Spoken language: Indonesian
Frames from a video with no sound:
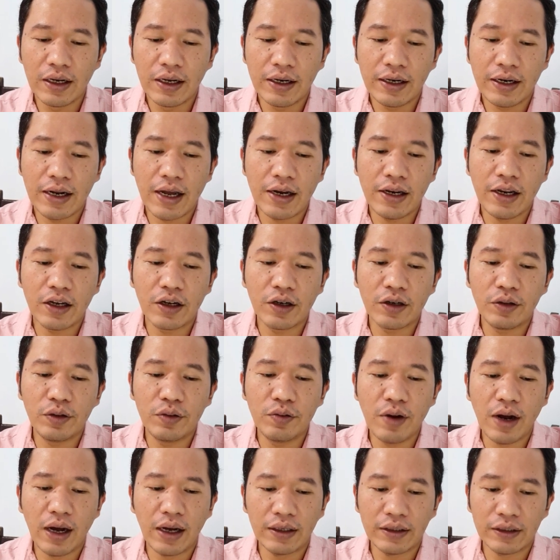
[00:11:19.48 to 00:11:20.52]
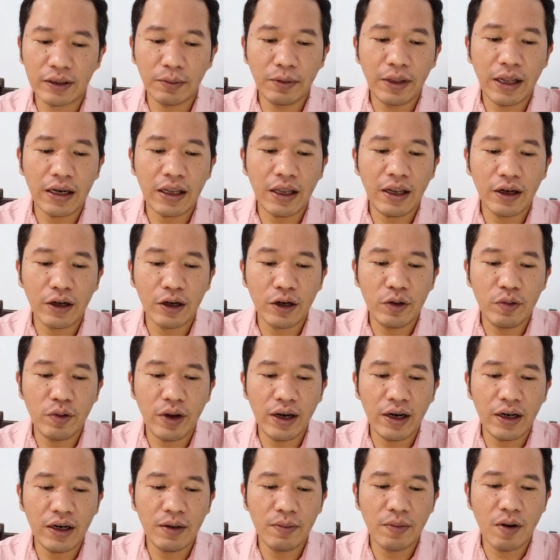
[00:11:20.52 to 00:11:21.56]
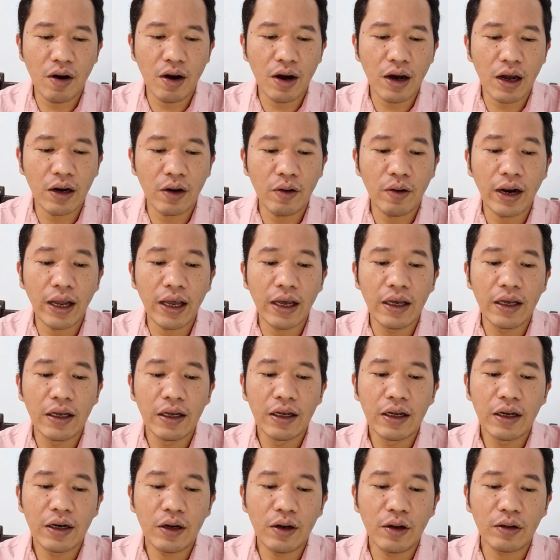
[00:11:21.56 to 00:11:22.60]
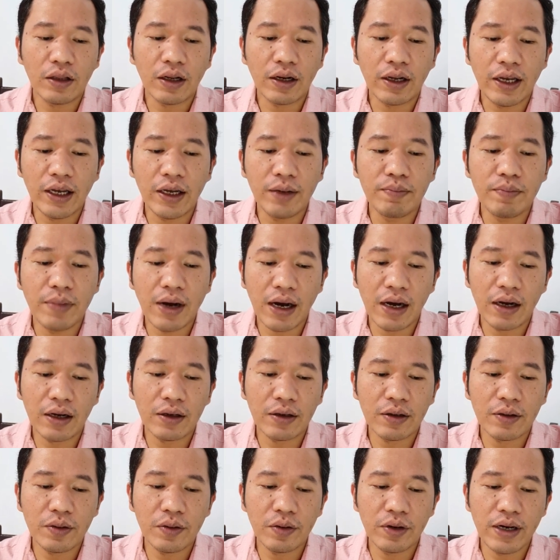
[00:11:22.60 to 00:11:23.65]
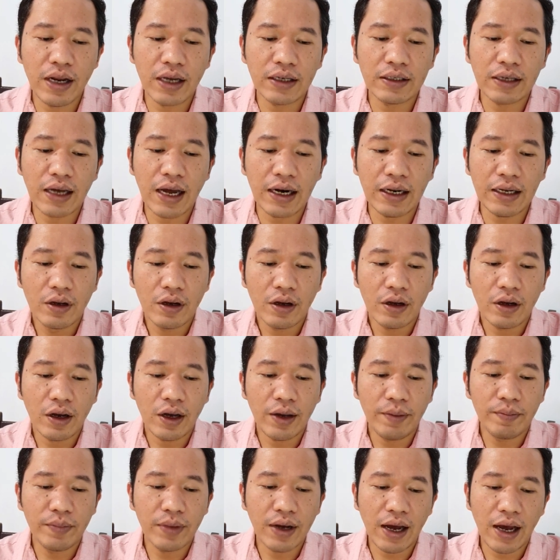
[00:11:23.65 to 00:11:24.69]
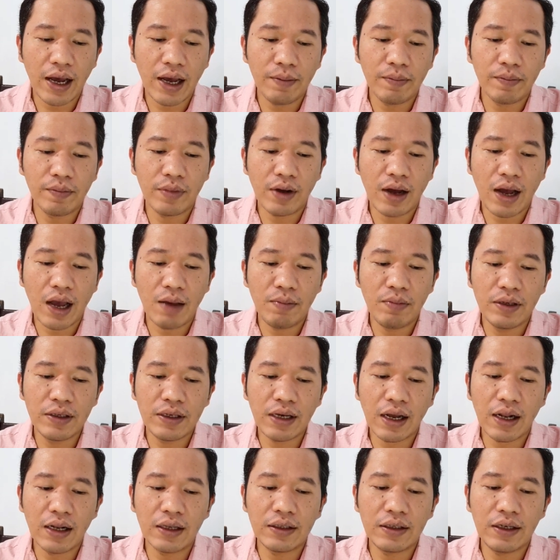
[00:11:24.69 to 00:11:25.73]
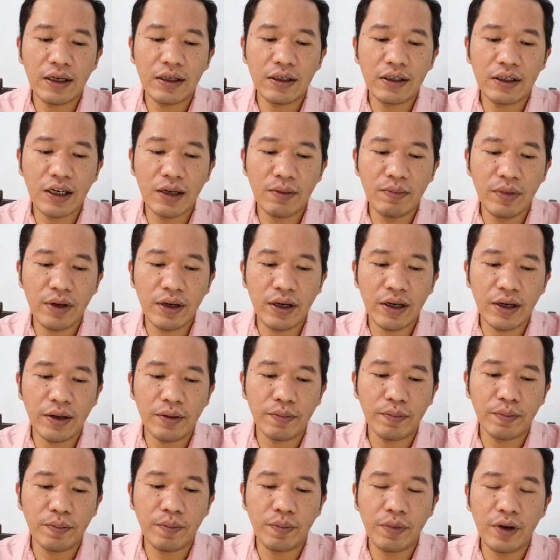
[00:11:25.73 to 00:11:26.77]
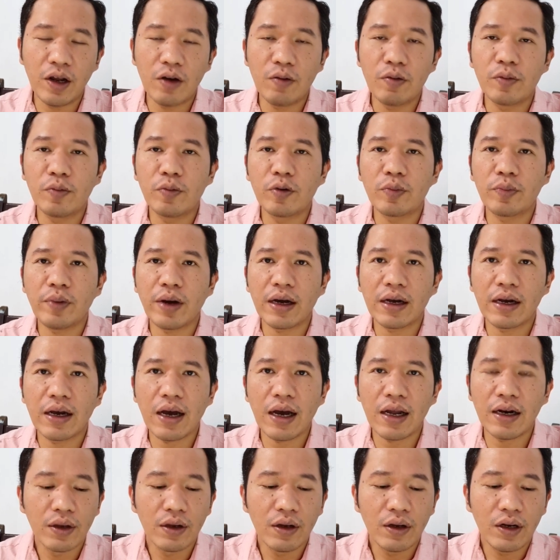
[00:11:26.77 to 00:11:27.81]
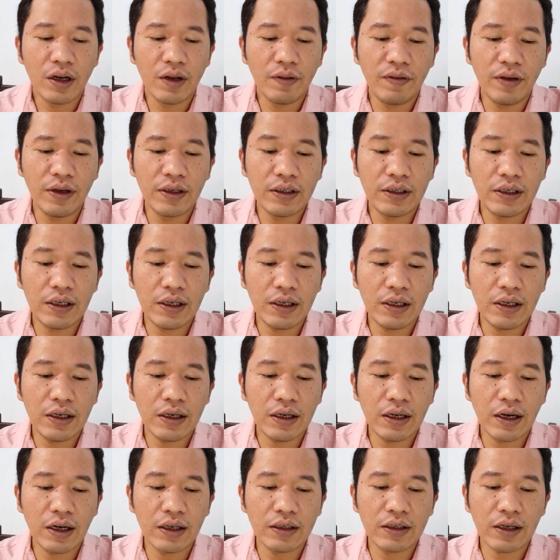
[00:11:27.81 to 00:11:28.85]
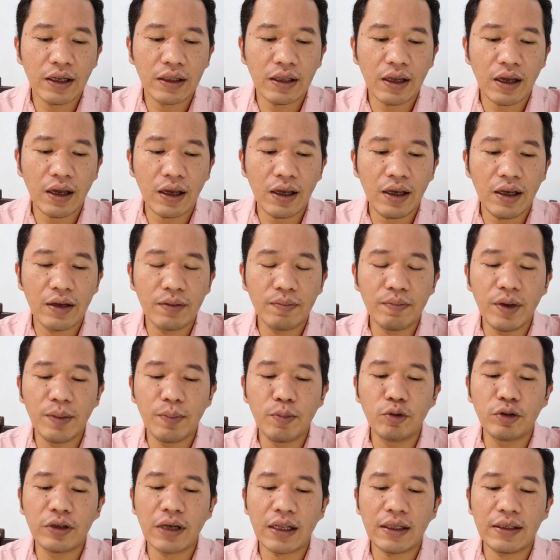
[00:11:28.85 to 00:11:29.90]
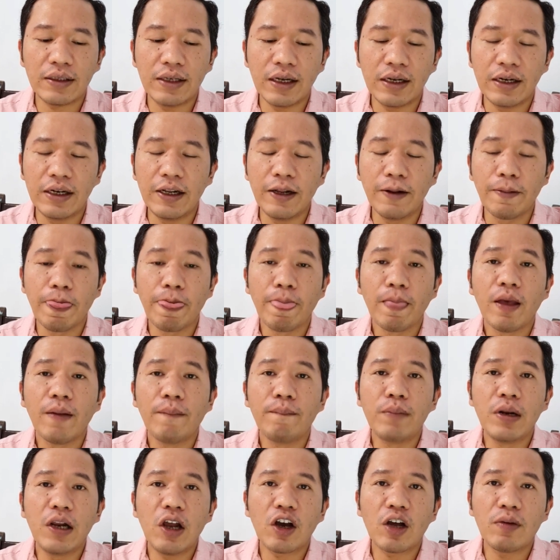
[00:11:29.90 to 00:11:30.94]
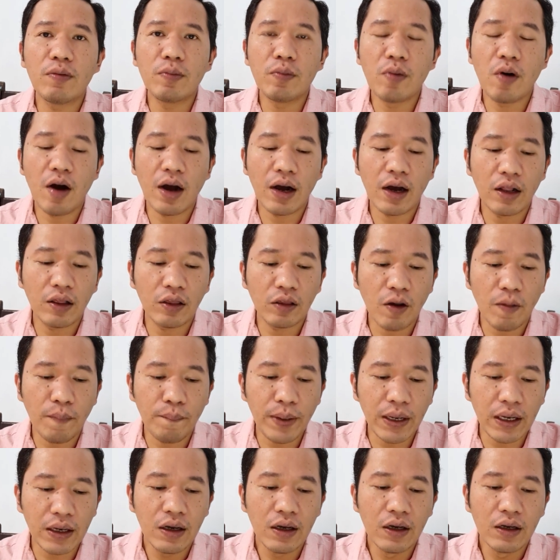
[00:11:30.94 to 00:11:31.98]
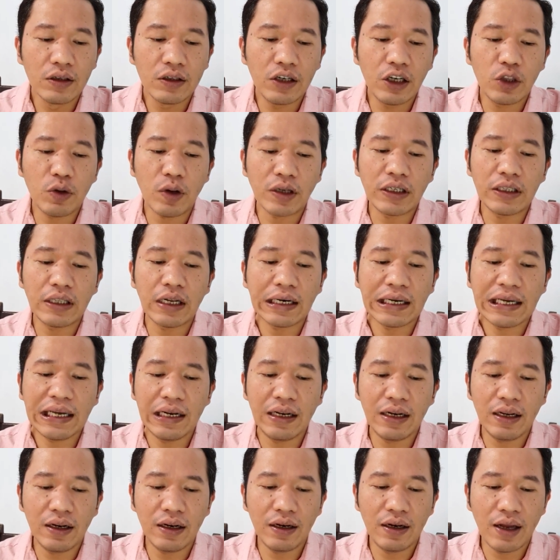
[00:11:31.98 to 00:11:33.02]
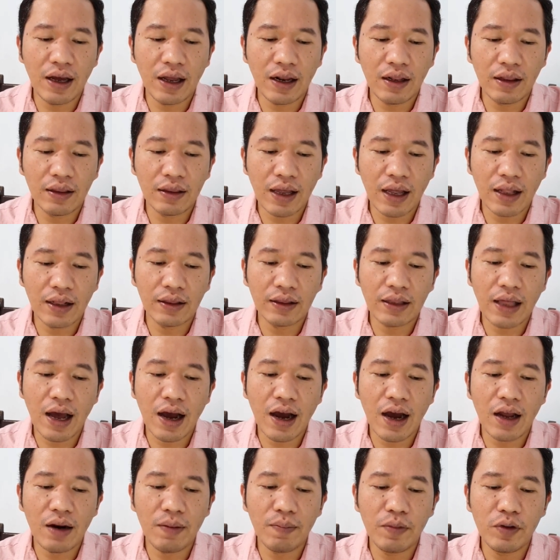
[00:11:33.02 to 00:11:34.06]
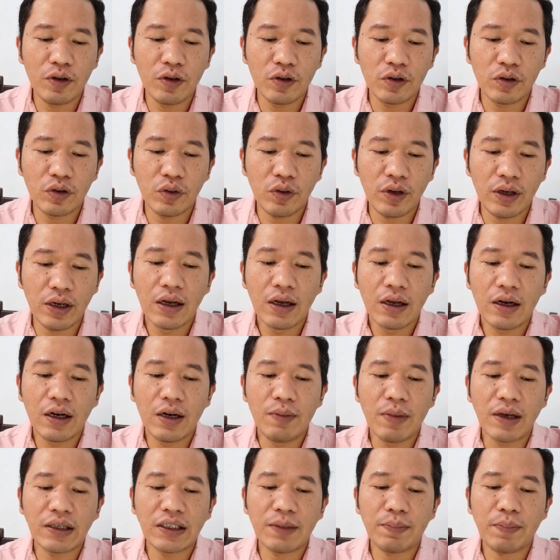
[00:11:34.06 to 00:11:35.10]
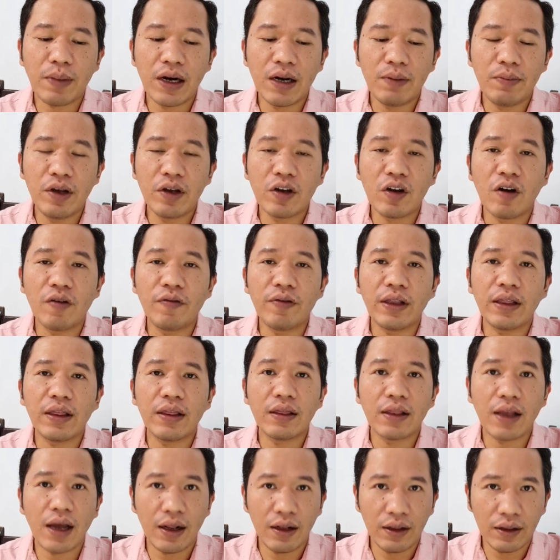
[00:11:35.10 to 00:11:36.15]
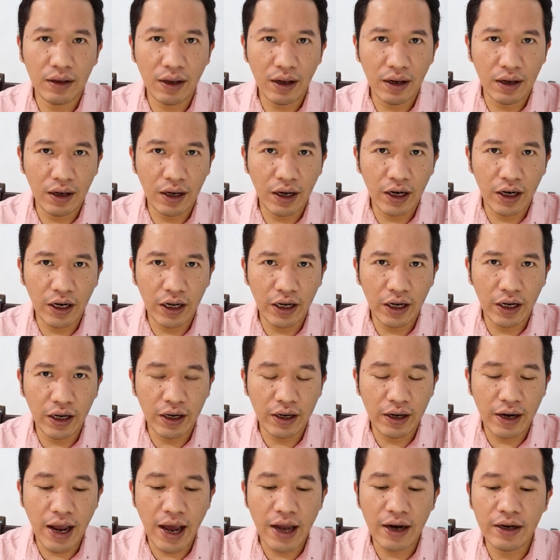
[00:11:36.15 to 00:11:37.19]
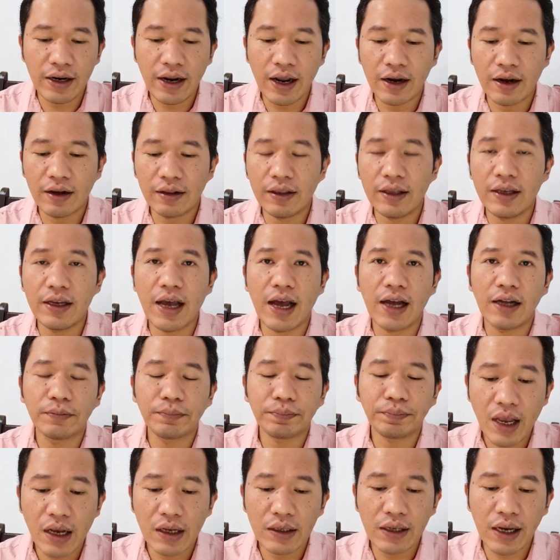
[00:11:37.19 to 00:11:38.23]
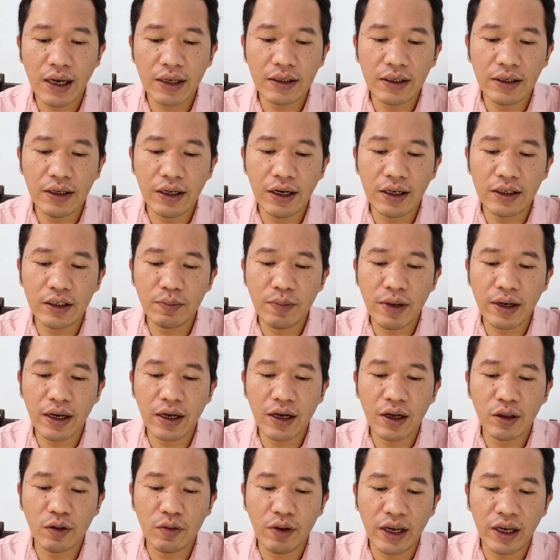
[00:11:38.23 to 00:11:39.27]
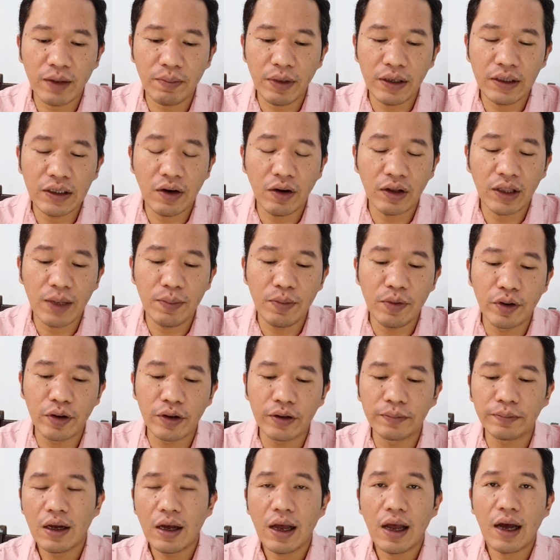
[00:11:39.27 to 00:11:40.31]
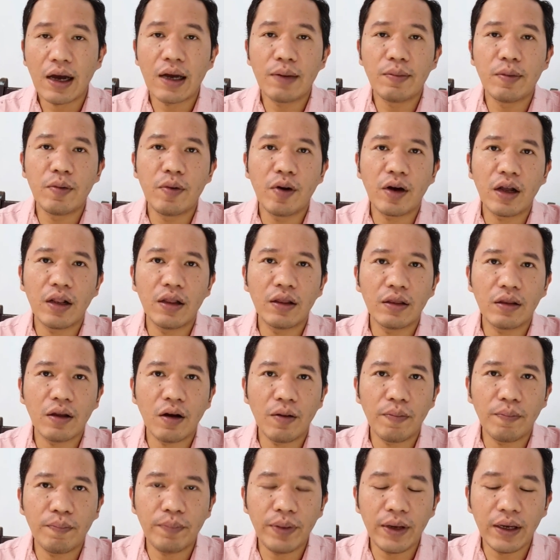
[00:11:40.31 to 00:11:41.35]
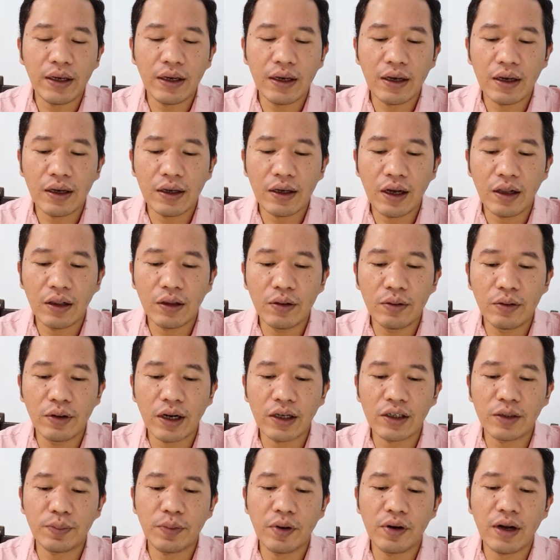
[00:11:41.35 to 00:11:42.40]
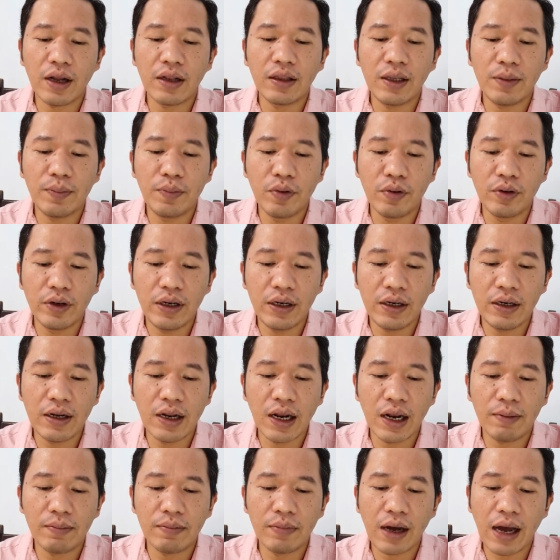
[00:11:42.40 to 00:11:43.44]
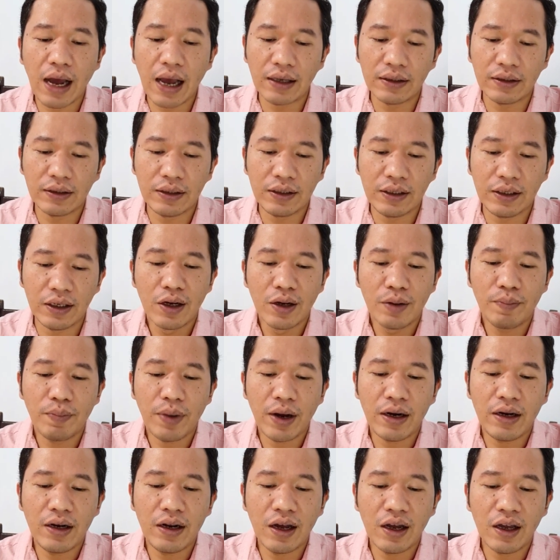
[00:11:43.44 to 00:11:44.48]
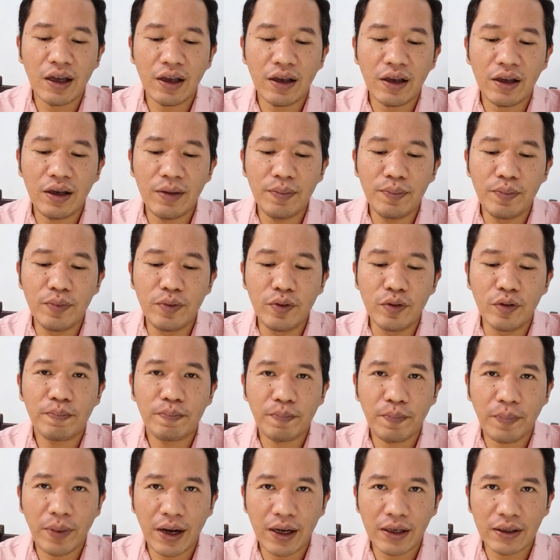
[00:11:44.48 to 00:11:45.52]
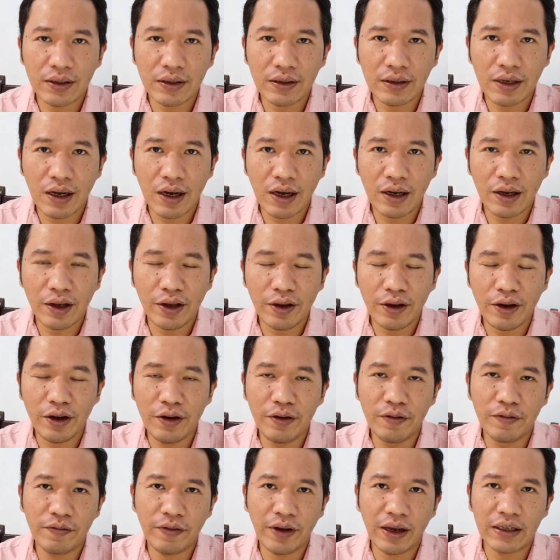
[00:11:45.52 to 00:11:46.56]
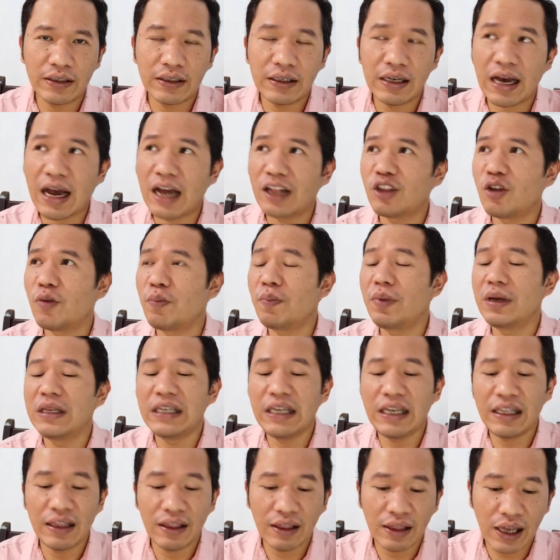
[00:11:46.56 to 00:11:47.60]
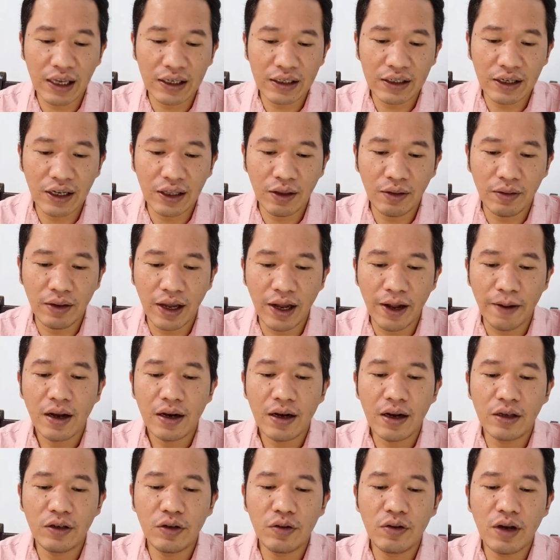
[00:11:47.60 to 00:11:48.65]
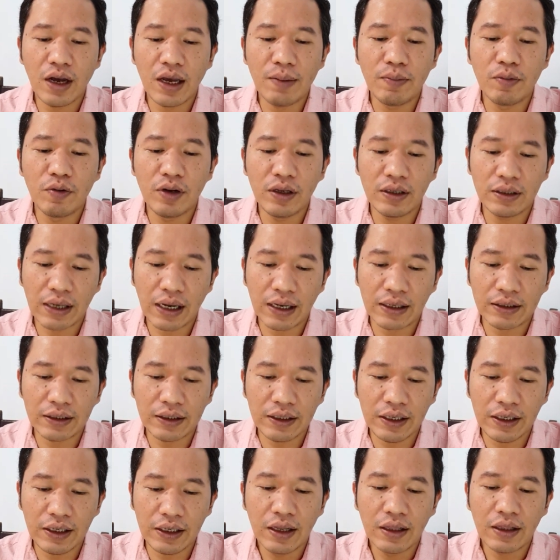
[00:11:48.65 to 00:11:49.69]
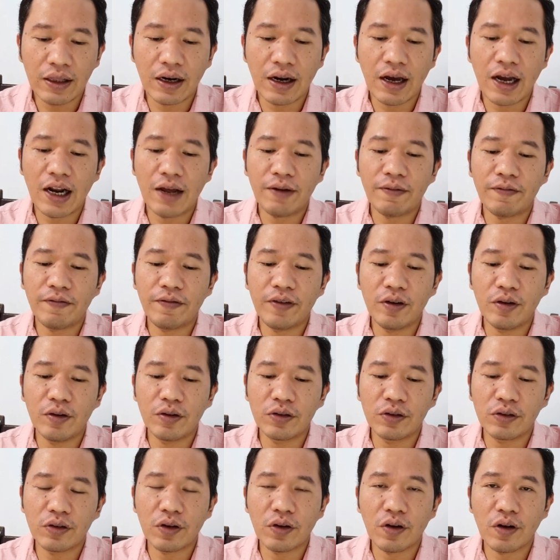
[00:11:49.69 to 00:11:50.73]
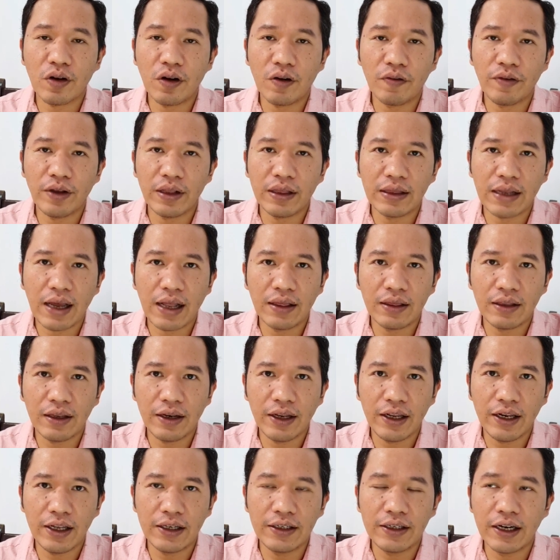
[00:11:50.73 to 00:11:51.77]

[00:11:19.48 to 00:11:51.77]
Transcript: Dan yang kedua, sebenarnya yang kedua ini dibawakan oleh Dr. Hikmah Kurniasari, MKM, IBCLC Cimi. Beliau merupakan divisi riset IKMI Pusat. Jadi, beliau akan membawakan topik situasi terkini dan tantangan menyusui di masa pandemi COVID-19 ini. Dan yang ketiga, saya sendiri sebagai Ketua IKMI Jawa Timur akan membawakan topik yaitu respon antibodi dalam ASI pada ibu pasca infeksi atau penyintas gitu ya dan juga imunisasi terhadap virus COVID-19 ini.